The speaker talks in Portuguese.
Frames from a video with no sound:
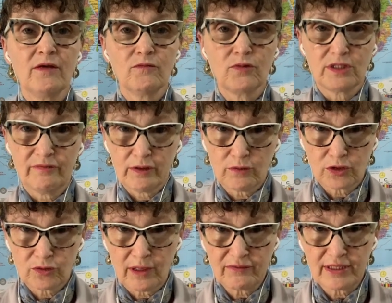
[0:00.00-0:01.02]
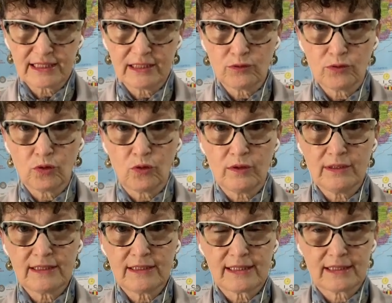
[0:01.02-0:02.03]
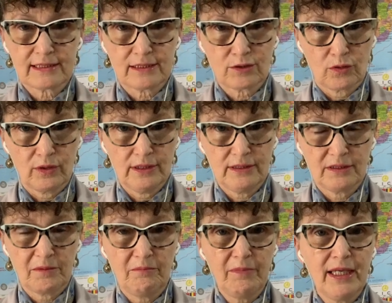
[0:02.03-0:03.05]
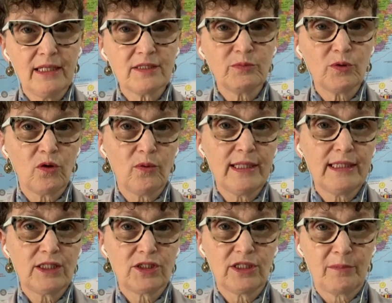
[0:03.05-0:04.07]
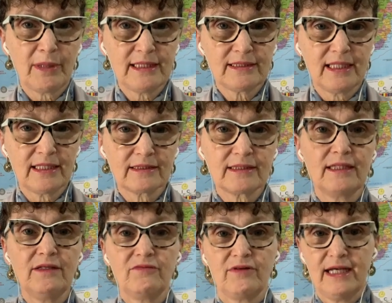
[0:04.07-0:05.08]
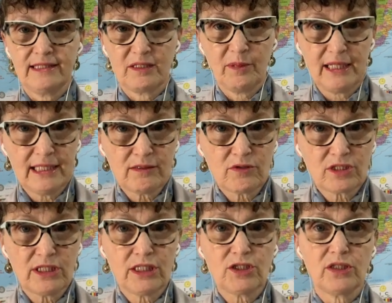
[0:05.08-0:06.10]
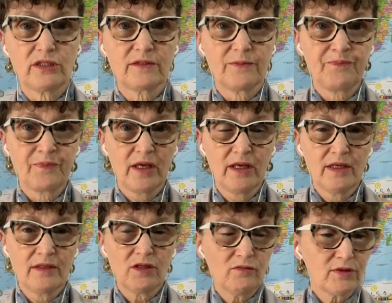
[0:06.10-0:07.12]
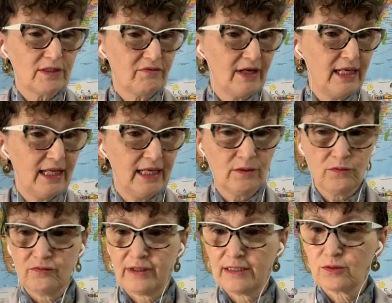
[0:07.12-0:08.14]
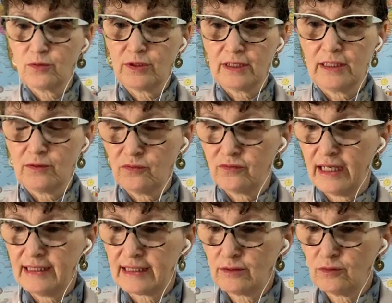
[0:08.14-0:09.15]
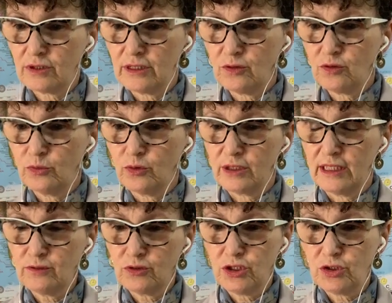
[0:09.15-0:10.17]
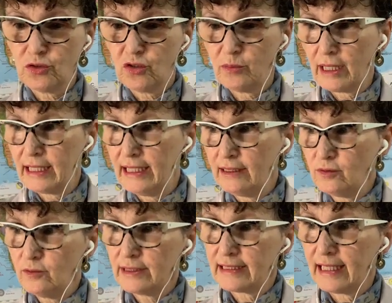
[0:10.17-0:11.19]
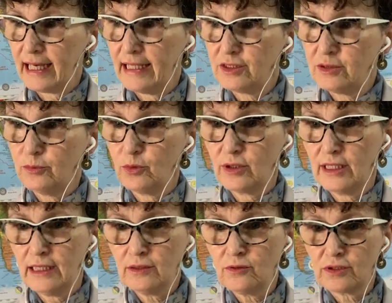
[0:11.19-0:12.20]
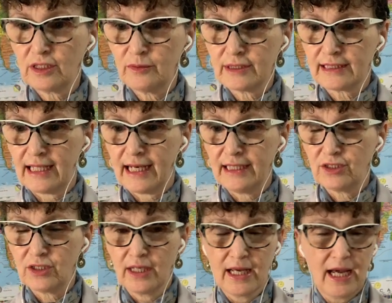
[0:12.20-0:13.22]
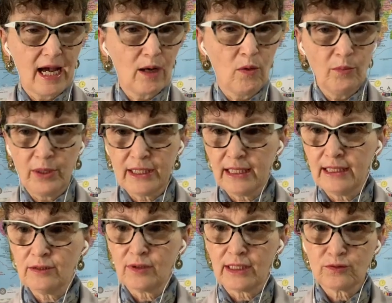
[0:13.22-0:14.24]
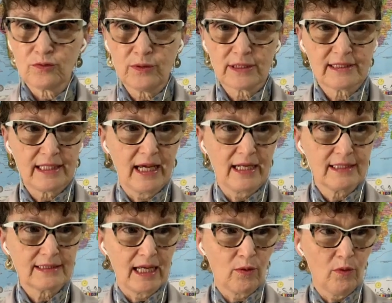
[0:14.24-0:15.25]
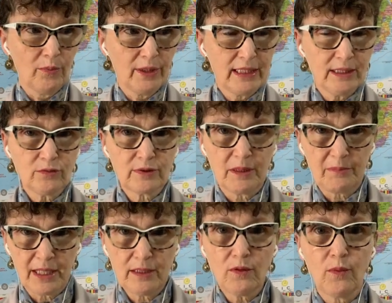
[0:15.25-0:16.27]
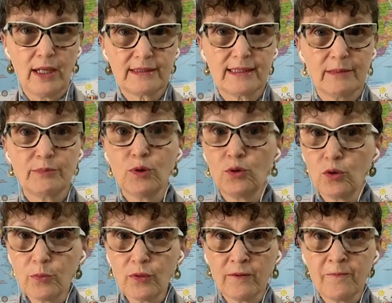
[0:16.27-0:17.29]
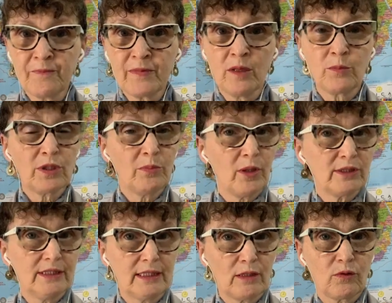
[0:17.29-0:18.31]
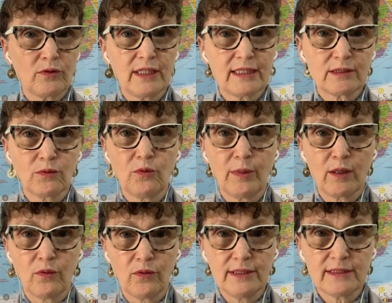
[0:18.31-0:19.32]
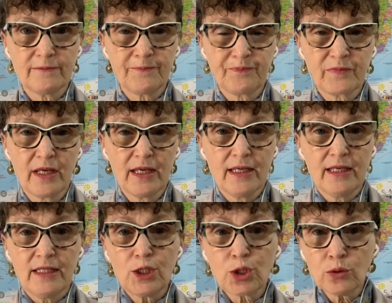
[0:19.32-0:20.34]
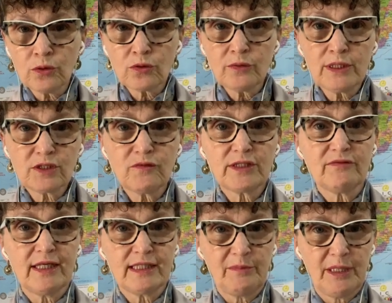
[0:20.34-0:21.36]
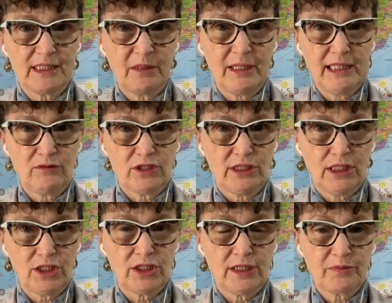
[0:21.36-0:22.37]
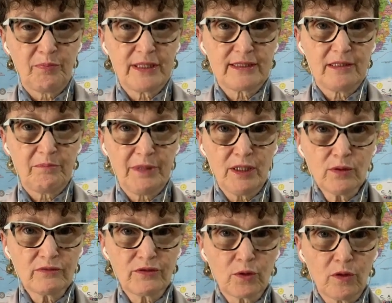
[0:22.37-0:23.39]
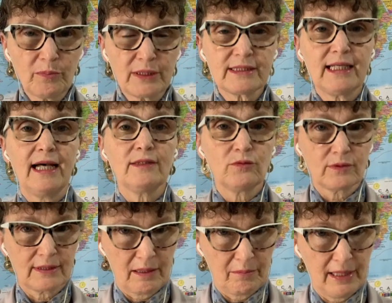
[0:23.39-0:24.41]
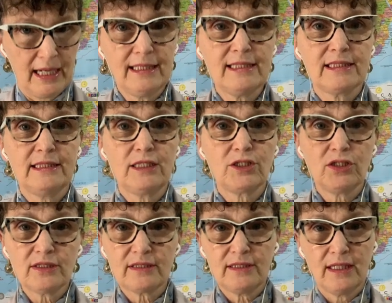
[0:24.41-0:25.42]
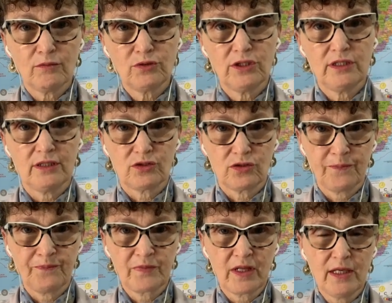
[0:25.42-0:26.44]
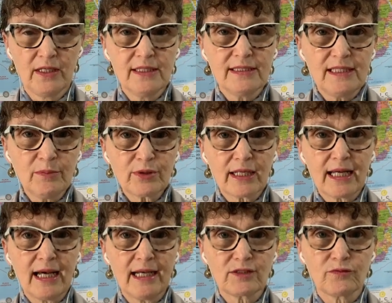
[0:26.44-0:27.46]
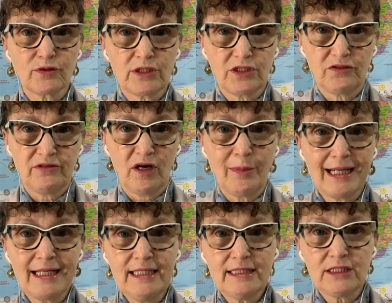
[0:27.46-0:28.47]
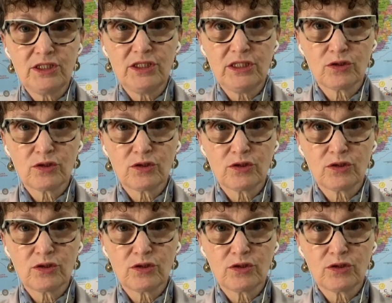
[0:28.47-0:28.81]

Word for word: Você vai continuar fazendo todas essas ações, mesmo com a energia mais densa, e vai trabalhando as energias. Então você vai lendo, vai escutando, vai traduzindo, mudando de idioma, lendo o slide, mudando o seu slide, acompanhando nas duas telas, acompanhando também o WhatsApp do grupo, porque pode ser que aconteça alguma coisa. E junto com isso você vai também trabalhando as energias. Percebeu que ficou pesado? Trabalhe as energias e não desiste. Se por acaso você tiver uma crise de